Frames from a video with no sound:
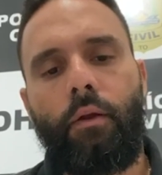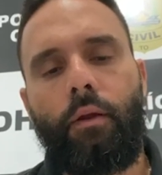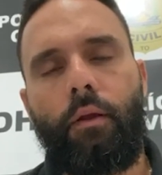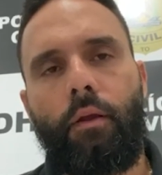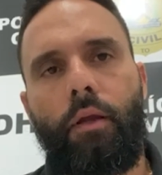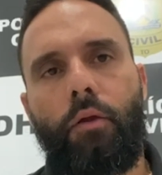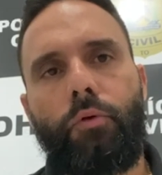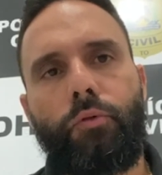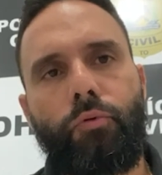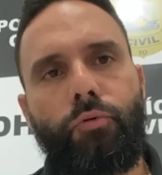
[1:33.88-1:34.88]
é,
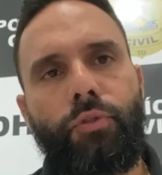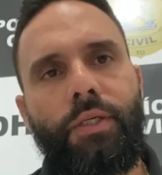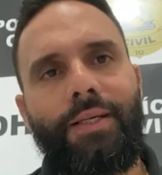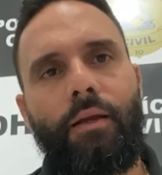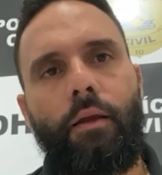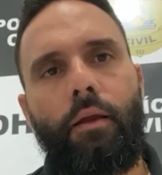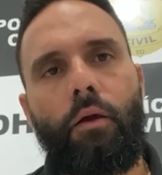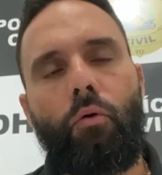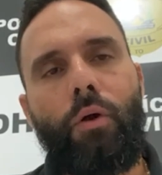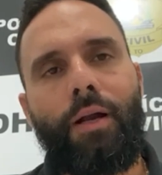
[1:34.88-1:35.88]
com o intuito de
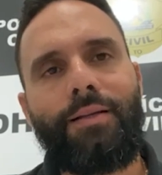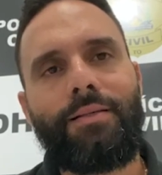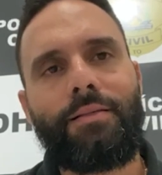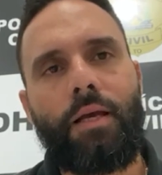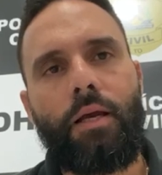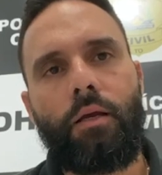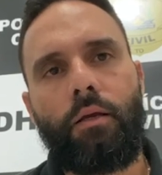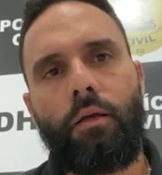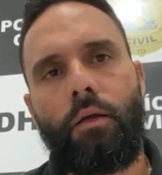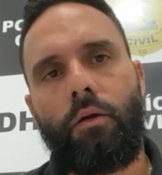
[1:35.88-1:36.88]
é,
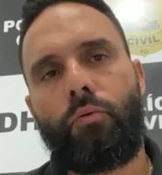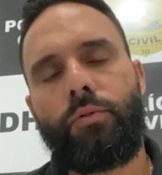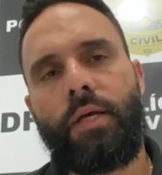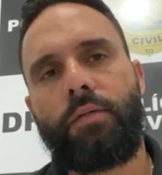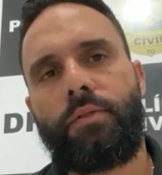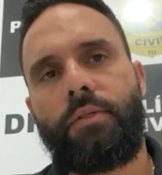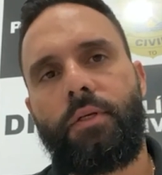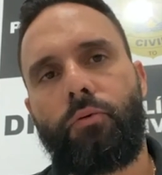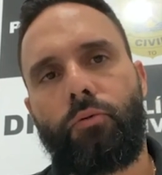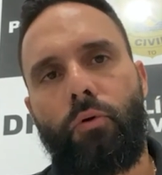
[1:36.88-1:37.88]
organizar os atos
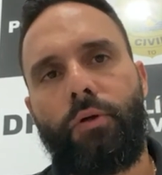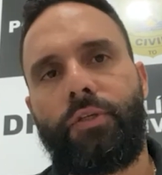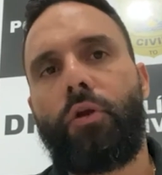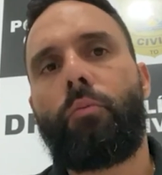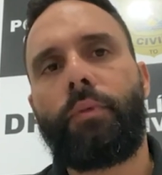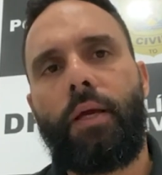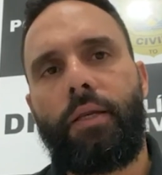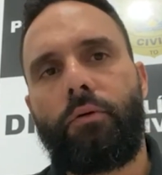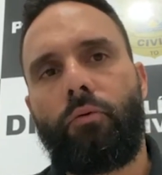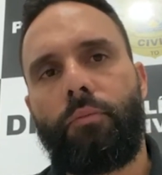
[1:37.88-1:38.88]
executórios que
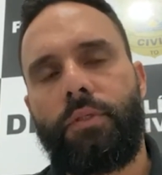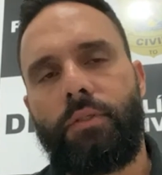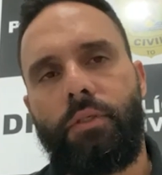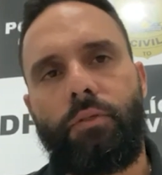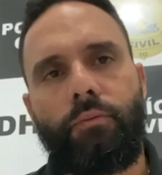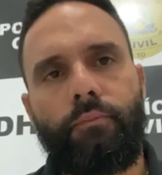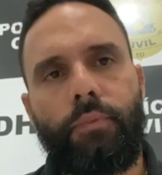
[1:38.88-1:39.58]
culminariam no homicídio,